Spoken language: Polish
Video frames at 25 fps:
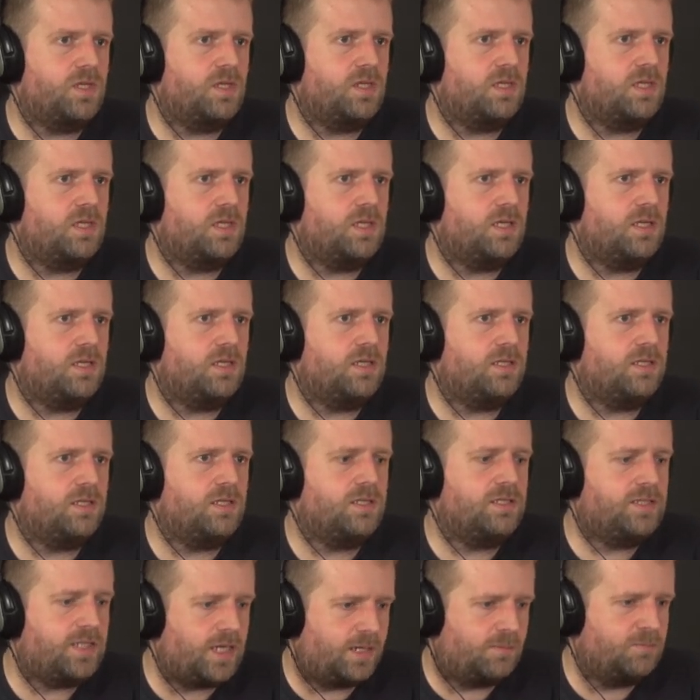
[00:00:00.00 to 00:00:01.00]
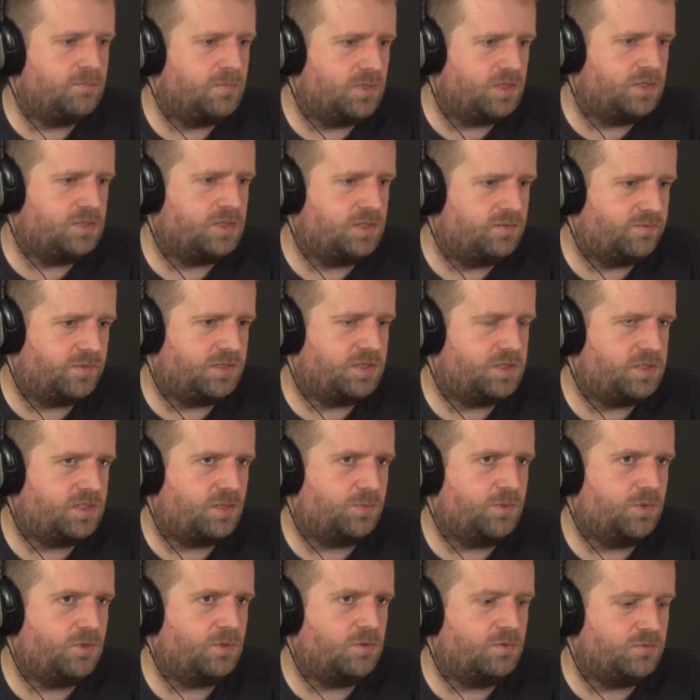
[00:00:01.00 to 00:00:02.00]
I, i tam idzie
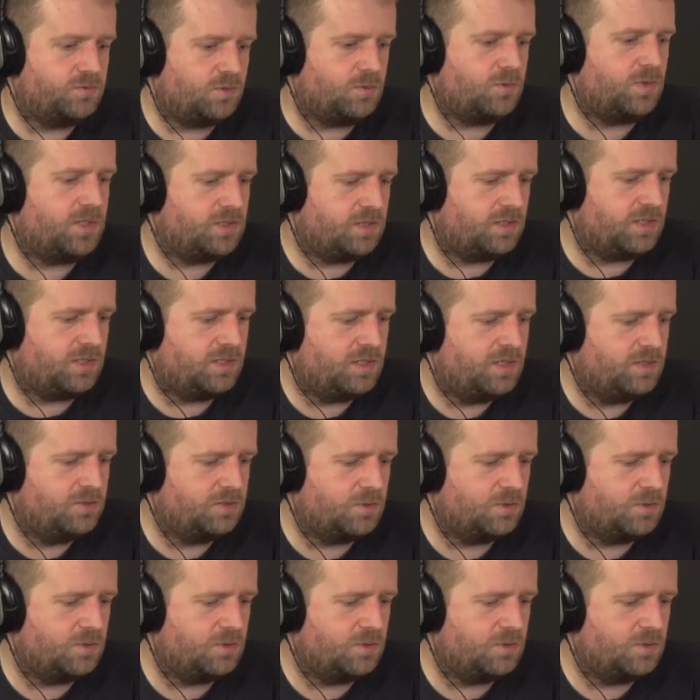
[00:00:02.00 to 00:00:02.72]
20 milionów, dokładnie,